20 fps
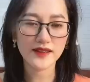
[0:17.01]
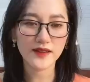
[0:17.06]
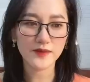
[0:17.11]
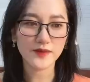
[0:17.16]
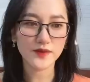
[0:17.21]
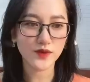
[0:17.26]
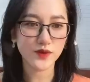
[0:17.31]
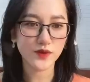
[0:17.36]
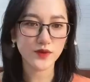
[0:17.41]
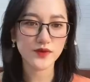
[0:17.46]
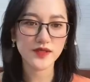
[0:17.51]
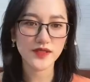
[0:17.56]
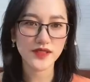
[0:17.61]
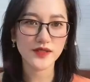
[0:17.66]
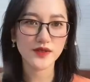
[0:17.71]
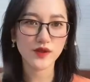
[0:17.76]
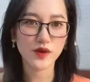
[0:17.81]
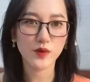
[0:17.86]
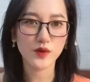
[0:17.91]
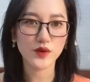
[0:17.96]
tập số
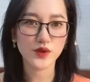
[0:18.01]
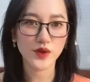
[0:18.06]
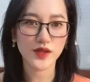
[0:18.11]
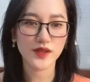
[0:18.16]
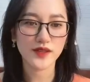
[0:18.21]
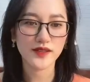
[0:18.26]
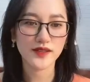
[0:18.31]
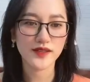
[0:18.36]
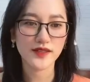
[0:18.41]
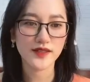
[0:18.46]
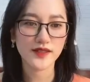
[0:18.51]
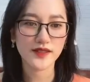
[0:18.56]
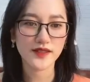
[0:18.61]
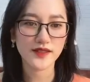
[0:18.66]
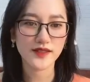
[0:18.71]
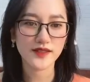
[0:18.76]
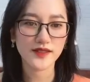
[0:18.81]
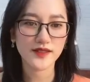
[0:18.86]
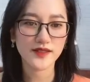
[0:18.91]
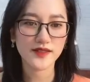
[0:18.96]
9 của bộ truyện.
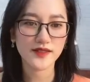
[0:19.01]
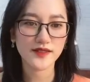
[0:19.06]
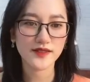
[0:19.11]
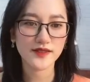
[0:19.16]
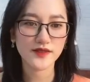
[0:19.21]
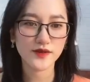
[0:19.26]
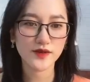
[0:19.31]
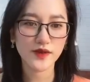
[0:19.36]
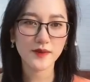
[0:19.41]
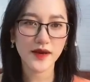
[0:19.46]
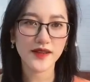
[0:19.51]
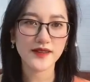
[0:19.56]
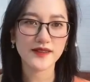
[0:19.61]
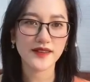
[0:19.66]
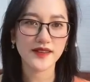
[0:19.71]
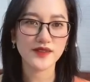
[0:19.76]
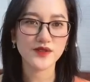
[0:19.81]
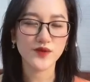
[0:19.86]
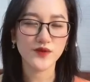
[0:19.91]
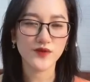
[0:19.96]
Chúc các bạn
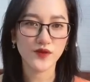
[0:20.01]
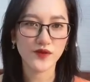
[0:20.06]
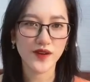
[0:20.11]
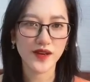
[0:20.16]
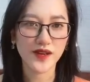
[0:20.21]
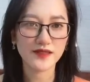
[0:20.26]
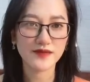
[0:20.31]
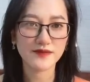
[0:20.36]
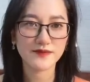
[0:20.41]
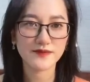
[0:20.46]
nghe chuyện vui vẻ.